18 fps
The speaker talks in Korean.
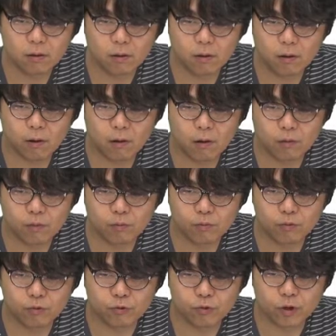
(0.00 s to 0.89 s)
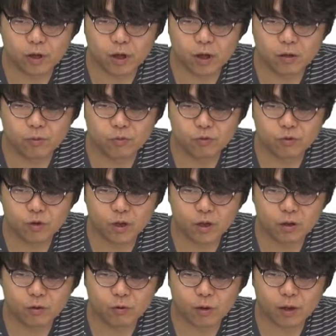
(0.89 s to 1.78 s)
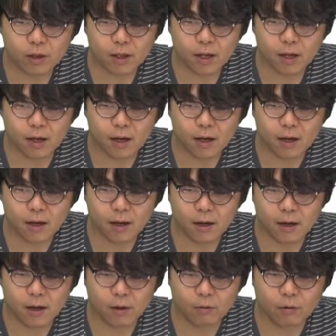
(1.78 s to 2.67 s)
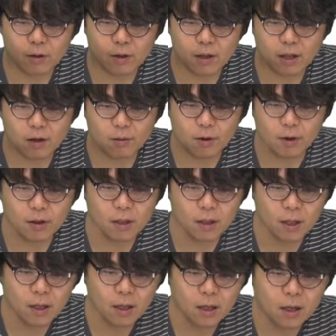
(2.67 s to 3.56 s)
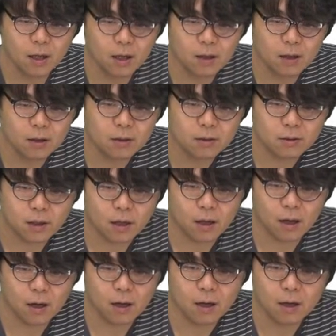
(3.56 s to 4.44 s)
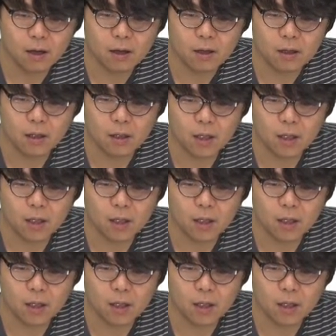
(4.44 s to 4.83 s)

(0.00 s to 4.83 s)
어 북이라는 문장이 들어왔다 라고 한다면 자, 이